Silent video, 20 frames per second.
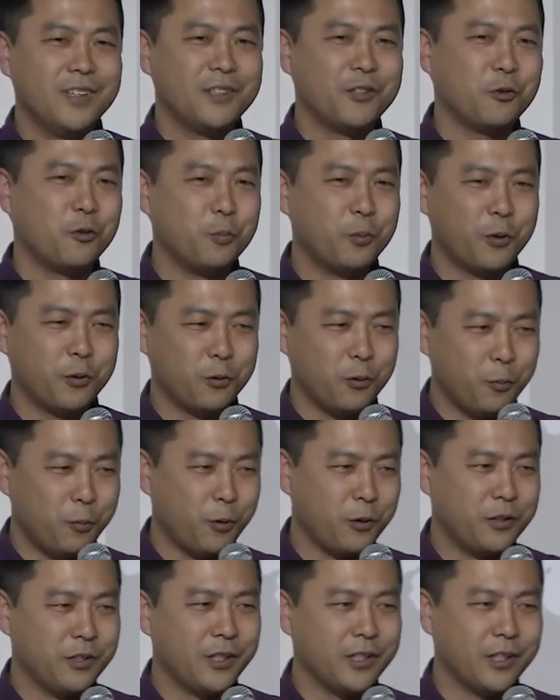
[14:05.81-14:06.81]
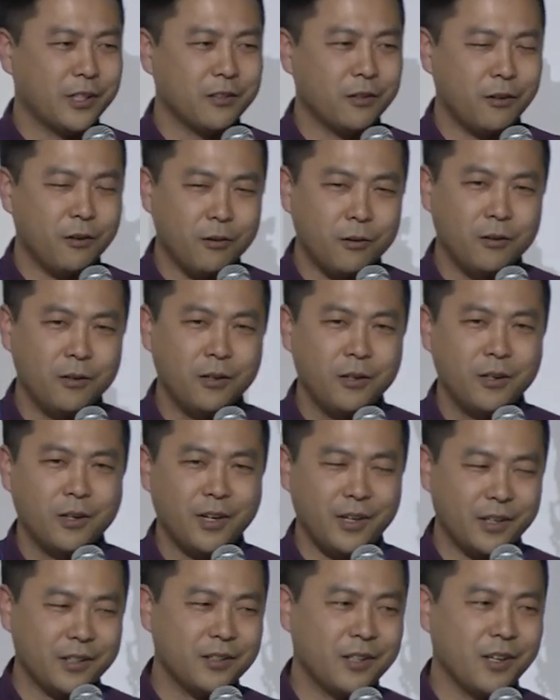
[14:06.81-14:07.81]
오퍼를 오퍼를 얘기해서 어
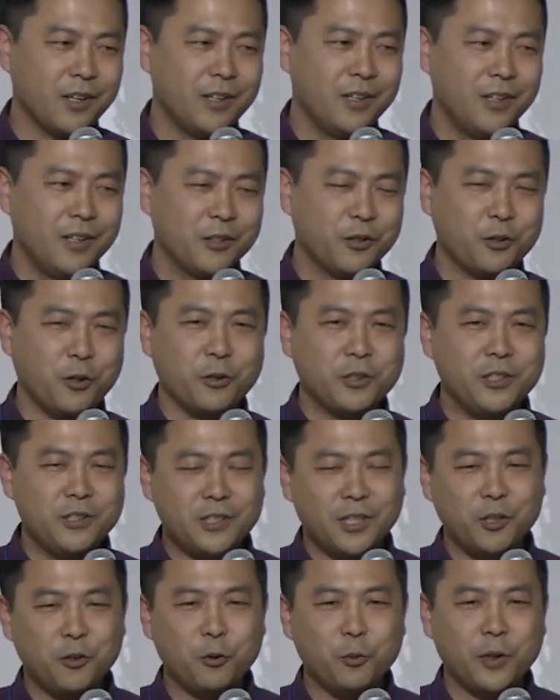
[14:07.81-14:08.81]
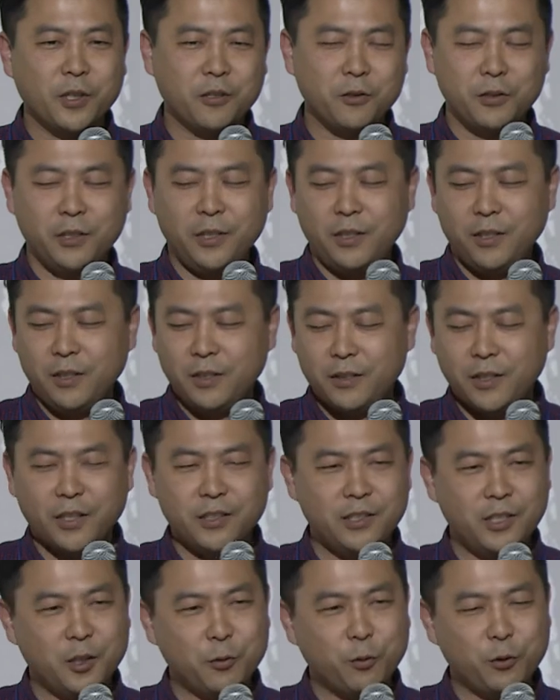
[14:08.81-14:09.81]
알겠다. 정신을 차리고 왔더니
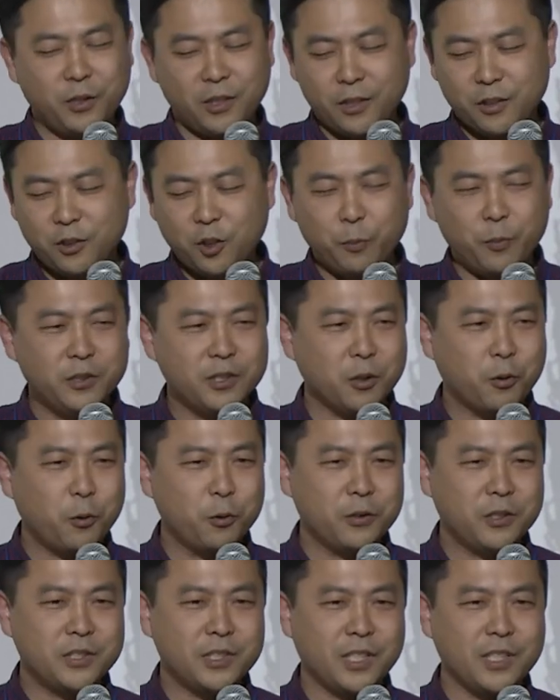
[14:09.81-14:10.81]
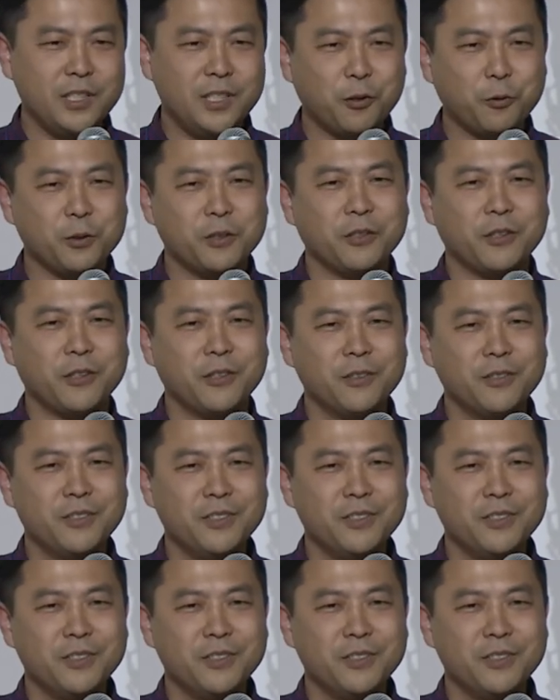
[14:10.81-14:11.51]
4시에 보니까 첫 번째 코드를 체킹하고 있더래요.